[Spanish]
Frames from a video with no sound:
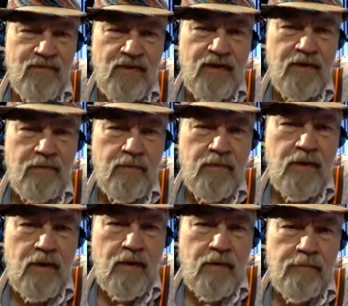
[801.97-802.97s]
Sí.
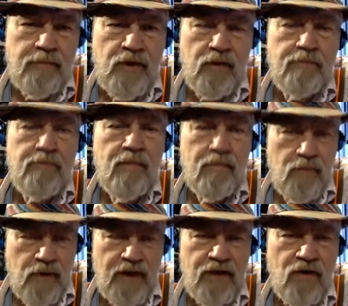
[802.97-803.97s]
Un periodo
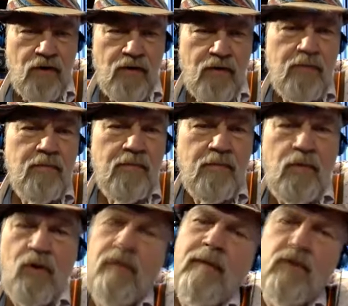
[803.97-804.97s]
oscuro. Bueno,
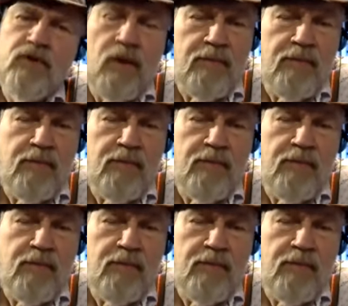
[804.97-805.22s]
Volvemos